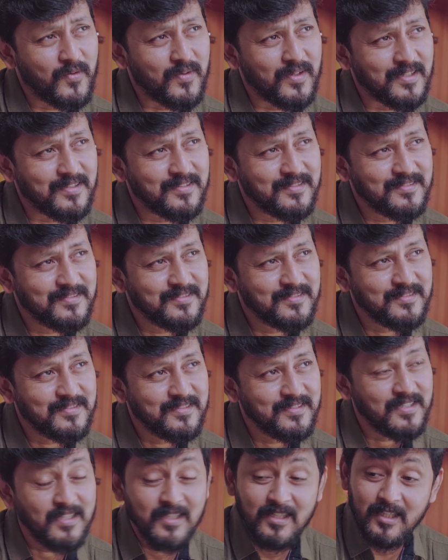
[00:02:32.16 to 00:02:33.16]
पसंद करती है
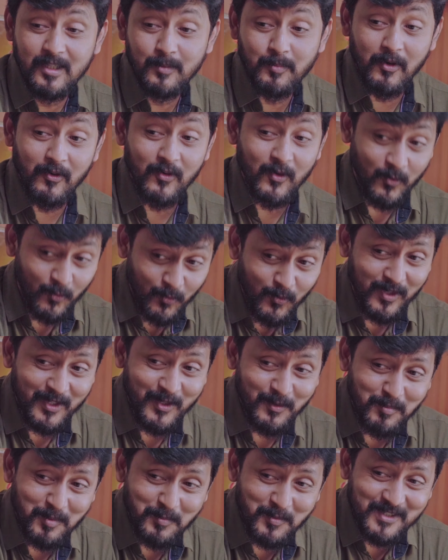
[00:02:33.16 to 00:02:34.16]
अब उसने कहा कि वो
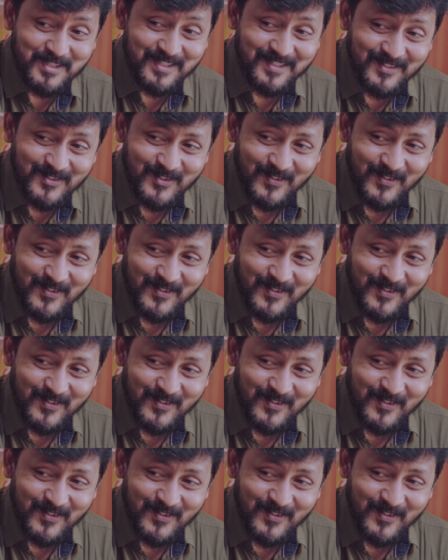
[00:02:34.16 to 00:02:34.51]
तुम्हें भी बहुत